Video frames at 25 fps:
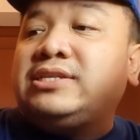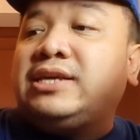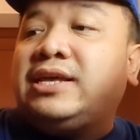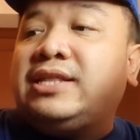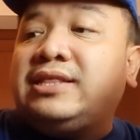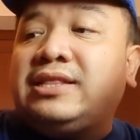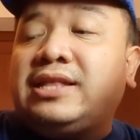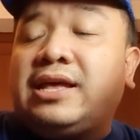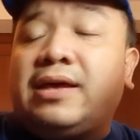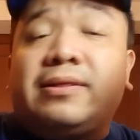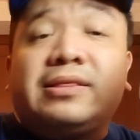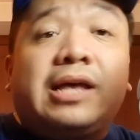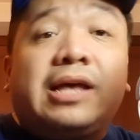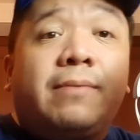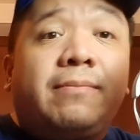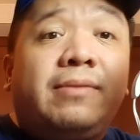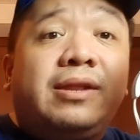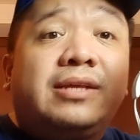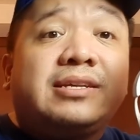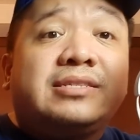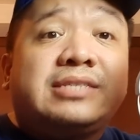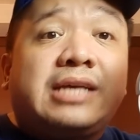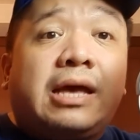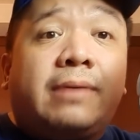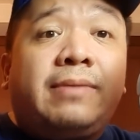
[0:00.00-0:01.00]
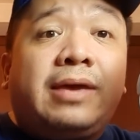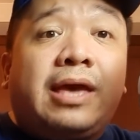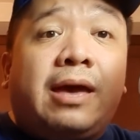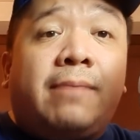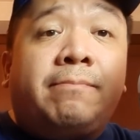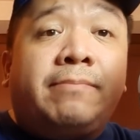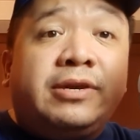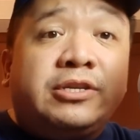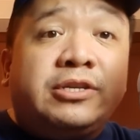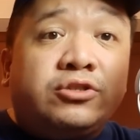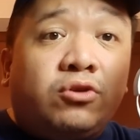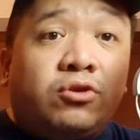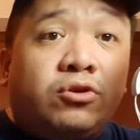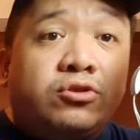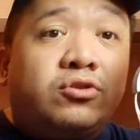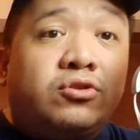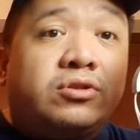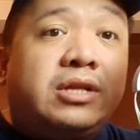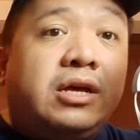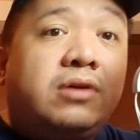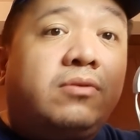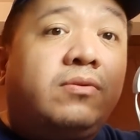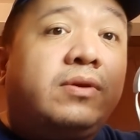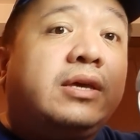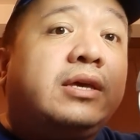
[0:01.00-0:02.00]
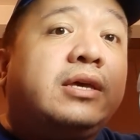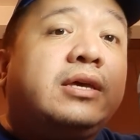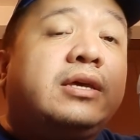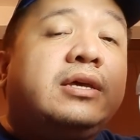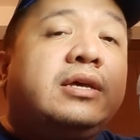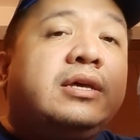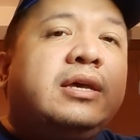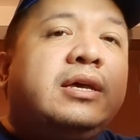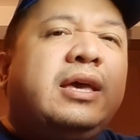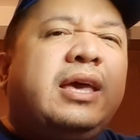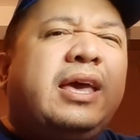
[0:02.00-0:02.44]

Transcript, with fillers: Kasi ang dami nagsasabi, ambisyoso daw eh.